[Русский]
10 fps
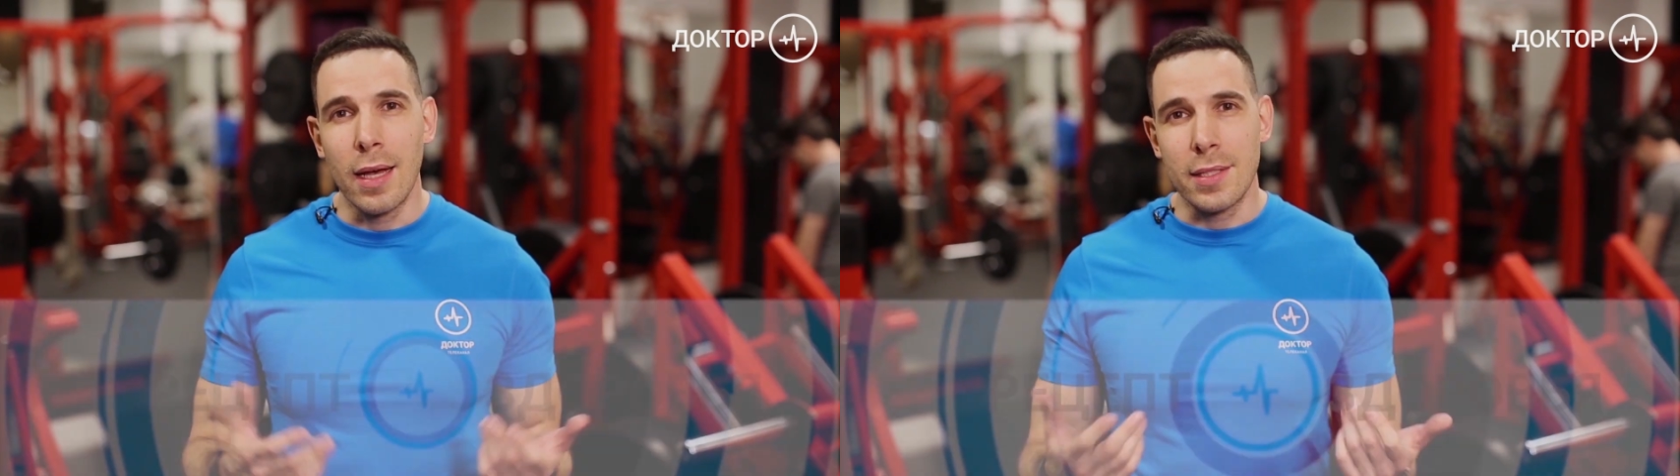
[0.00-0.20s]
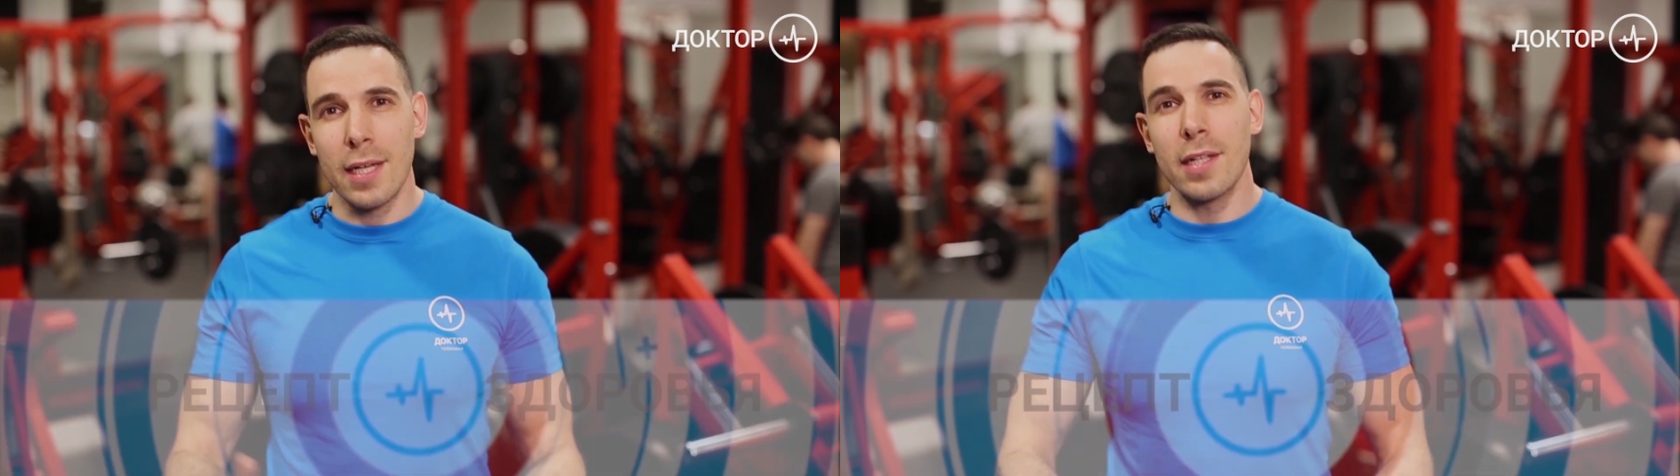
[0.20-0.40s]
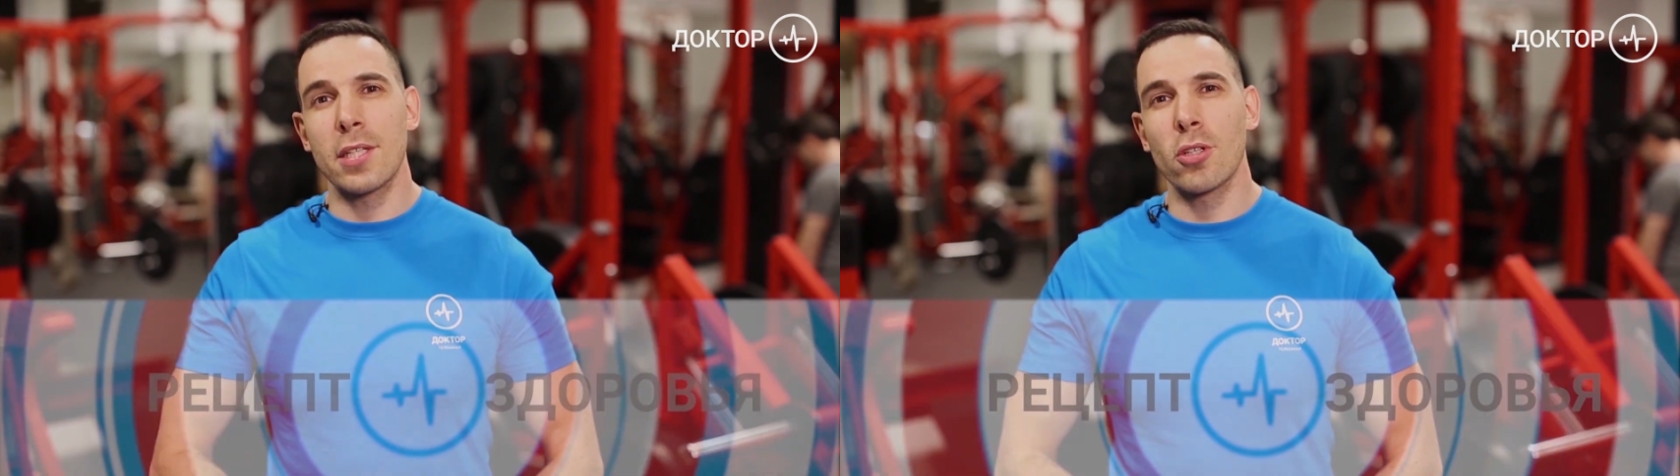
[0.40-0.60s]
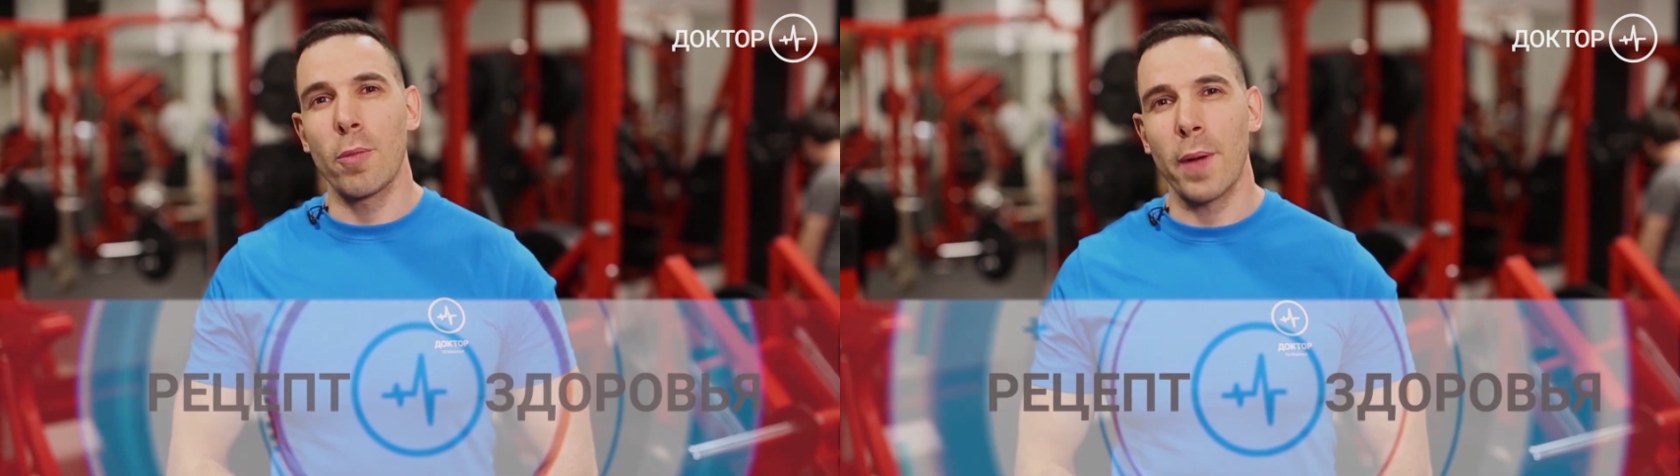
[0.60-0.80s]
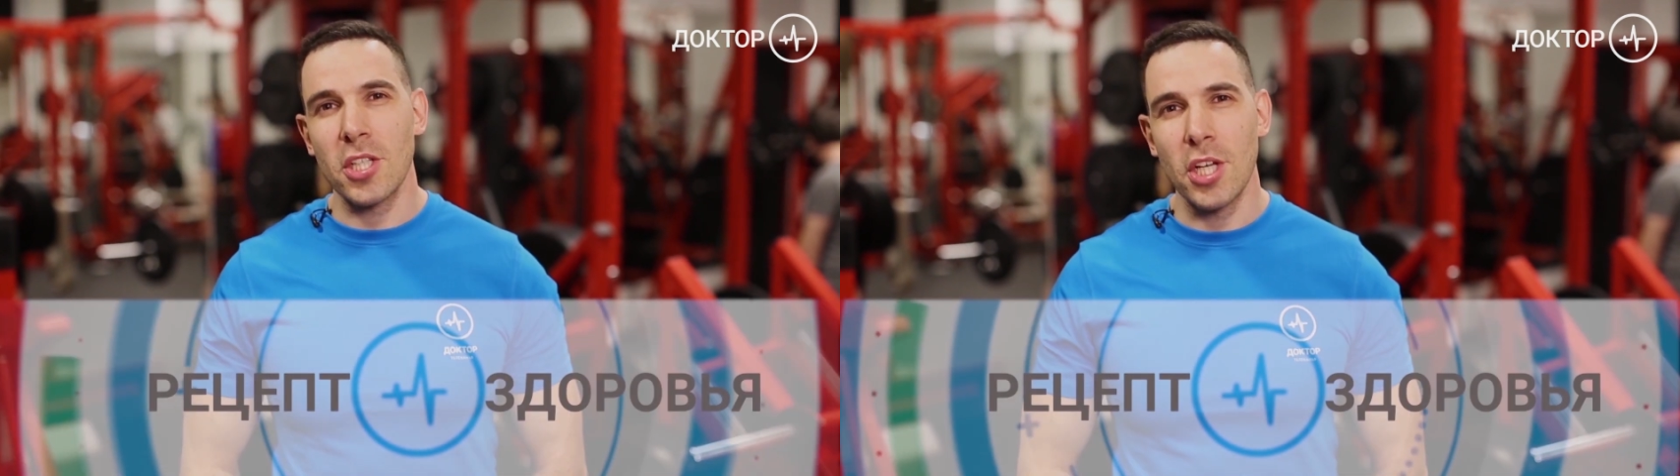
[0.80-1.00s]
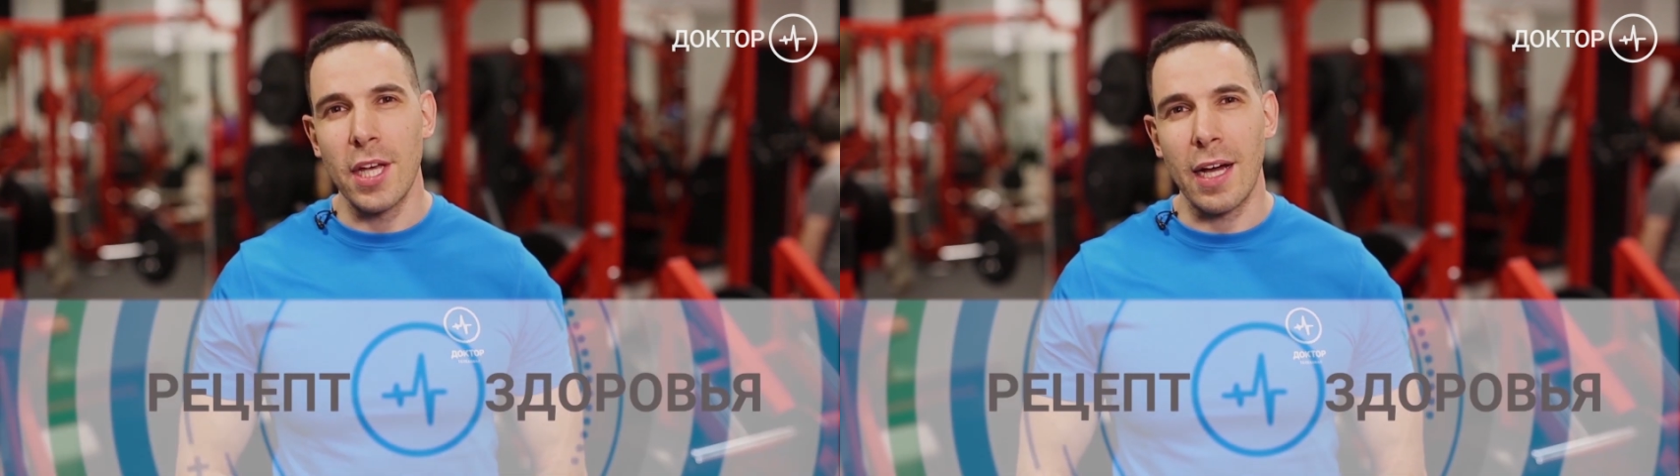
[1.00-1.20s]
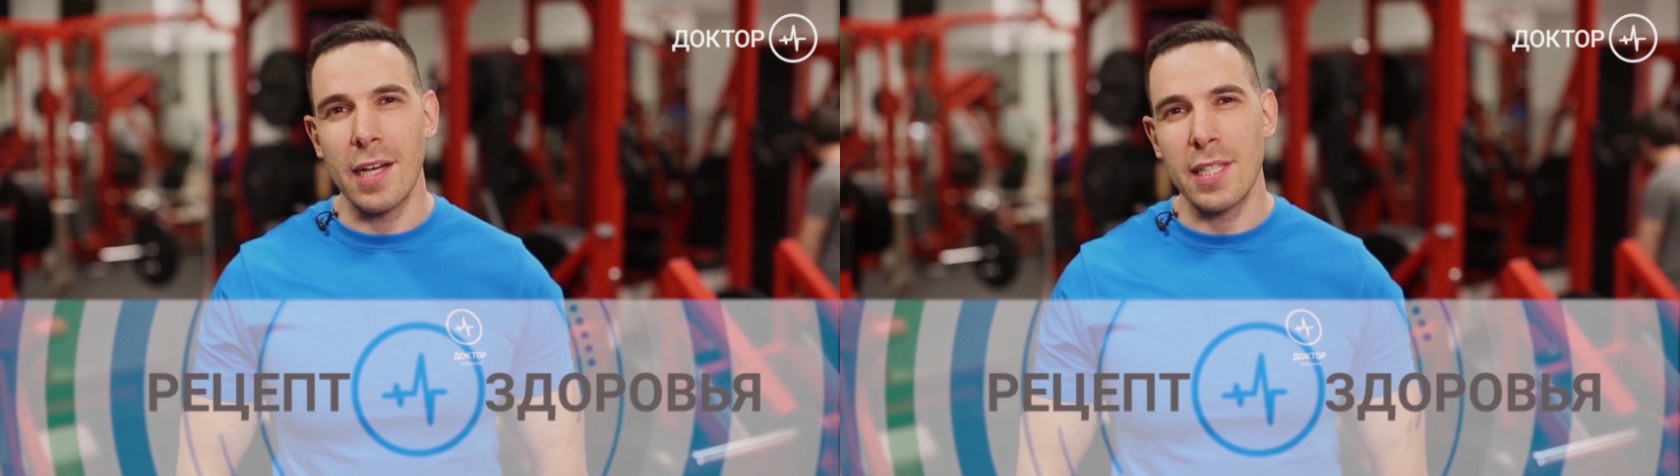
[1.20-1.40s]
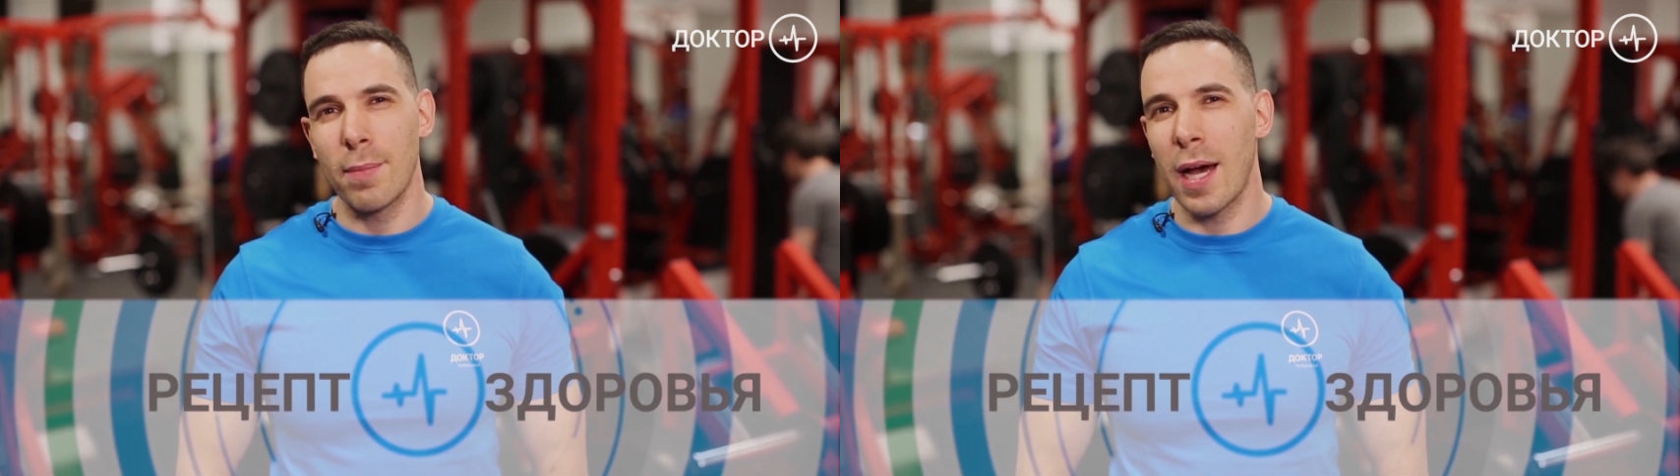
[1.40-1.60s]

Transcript: Делайте это упражнение хотя бы